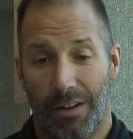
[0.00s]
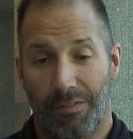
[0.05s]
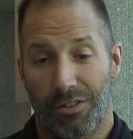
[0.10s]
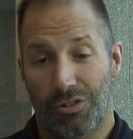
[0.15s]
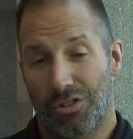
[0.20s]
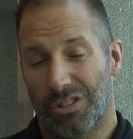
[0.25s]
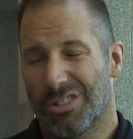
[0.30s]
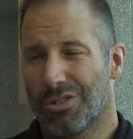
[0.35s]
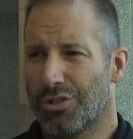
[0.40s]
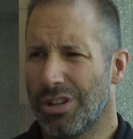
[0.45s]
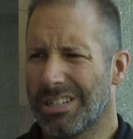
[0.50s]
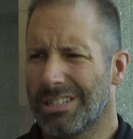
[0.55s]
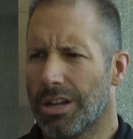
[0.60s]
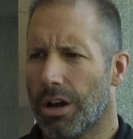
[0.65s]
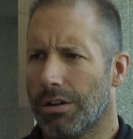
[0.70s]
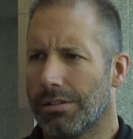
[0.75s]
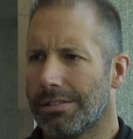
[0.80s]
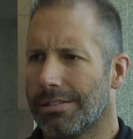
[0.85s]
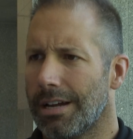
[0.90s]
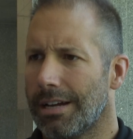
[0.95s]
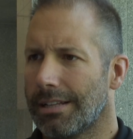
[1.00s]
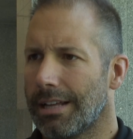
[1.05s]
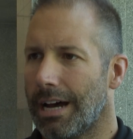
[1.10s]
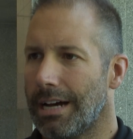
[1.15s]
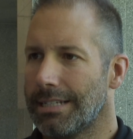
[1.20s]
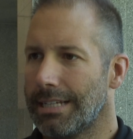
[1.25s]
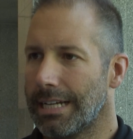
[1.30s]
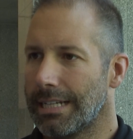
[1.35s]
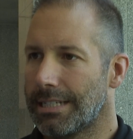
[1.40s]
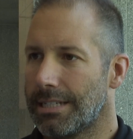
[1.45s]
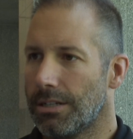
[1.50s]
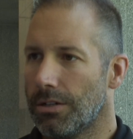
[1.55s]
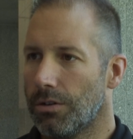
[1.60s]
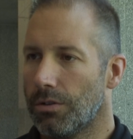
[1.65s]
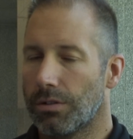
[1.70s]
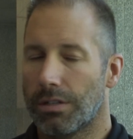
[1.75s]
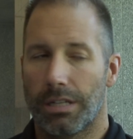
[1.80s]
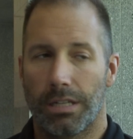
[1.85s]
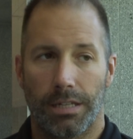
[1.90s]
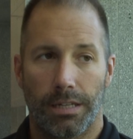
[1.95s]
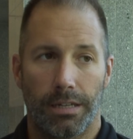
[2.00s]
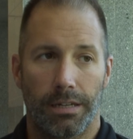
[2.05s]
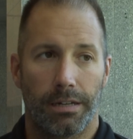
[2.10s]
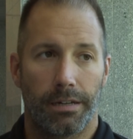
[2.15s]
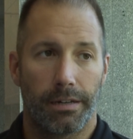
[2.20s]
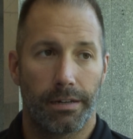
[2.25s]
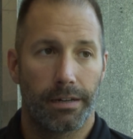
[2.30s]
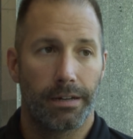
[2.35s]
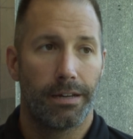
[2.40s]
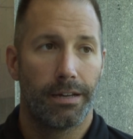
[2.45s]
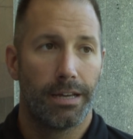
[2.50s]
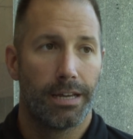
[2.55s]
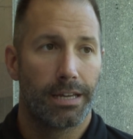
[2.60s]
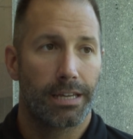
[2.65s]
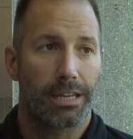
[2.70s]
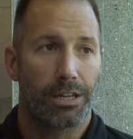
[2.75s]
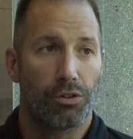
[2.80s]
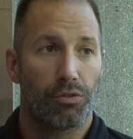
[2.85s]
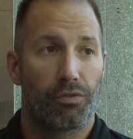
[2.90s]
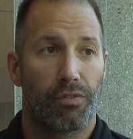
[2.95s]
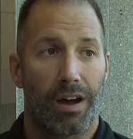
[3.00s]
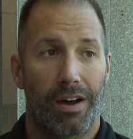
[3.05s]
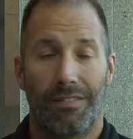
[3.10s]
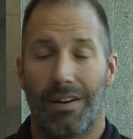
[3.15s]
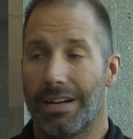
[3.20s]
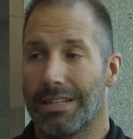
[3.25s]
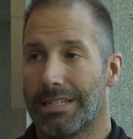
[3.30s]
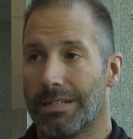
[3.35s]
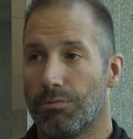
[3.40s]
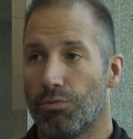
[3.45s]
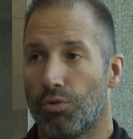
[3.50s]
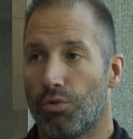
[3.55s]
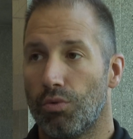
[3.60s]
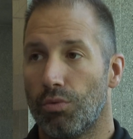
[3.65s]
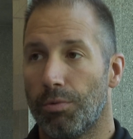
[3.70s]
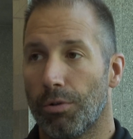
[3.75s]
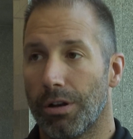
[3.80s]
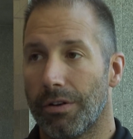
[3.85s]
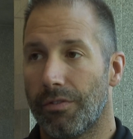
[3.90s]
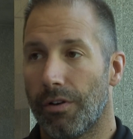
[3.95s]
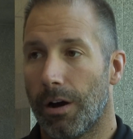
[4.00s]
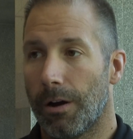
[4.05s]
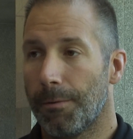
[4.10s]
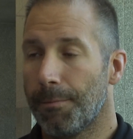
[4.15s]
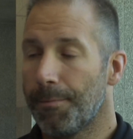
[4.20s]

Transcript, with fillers: Donc, aujourd'hui, une extraordinaire transaction qui, euh, qui nous fait avancer beaucoup pour les forts.